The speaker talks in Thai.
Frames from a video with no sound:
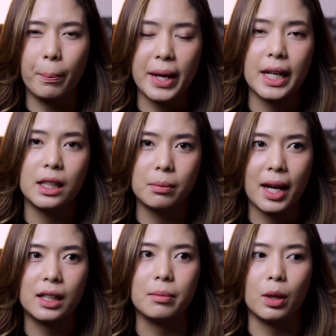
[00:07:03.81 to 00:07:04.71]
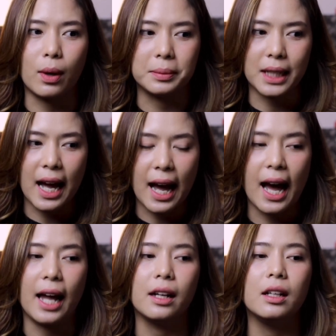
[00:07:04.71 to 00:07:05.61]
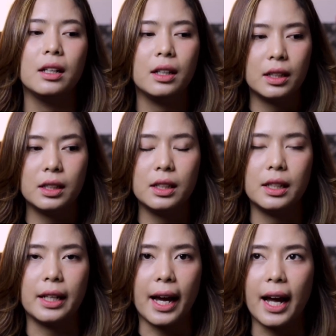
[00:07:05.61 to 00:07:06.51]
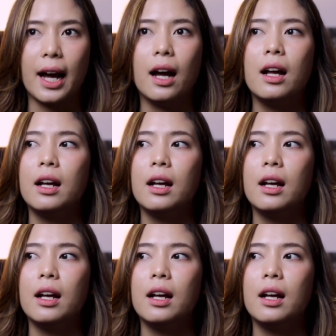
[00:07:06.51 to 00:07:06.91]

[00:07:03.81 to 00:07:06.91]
ปี้ขึ้นมาคือมีความสะอาดขึ้นนะคะ